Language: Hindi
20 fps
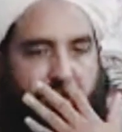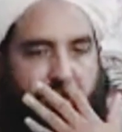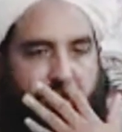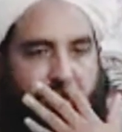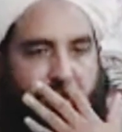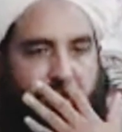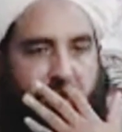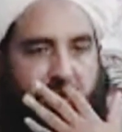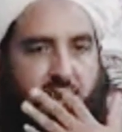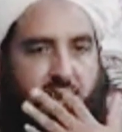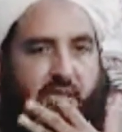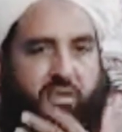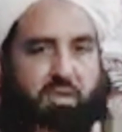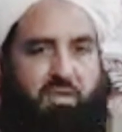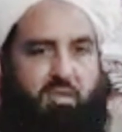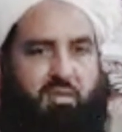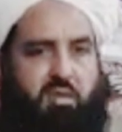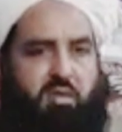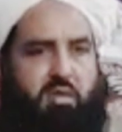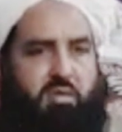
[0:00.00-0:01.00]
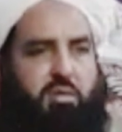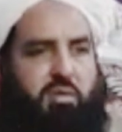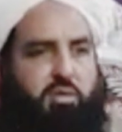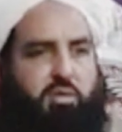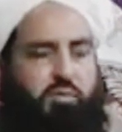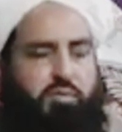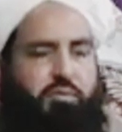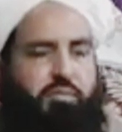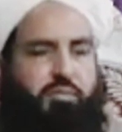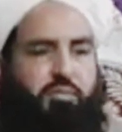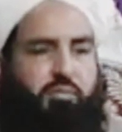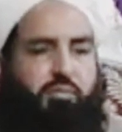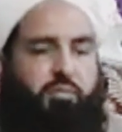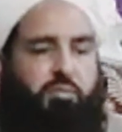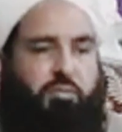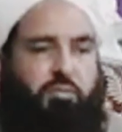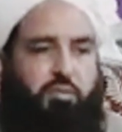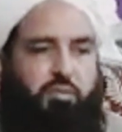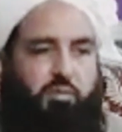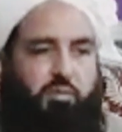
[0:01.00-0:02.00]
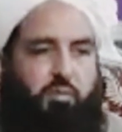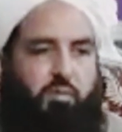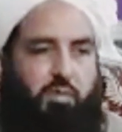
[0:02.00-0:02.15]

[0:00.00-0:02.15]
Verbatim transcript: ये बात मैं इसलिए अर्ज़ करता हूँ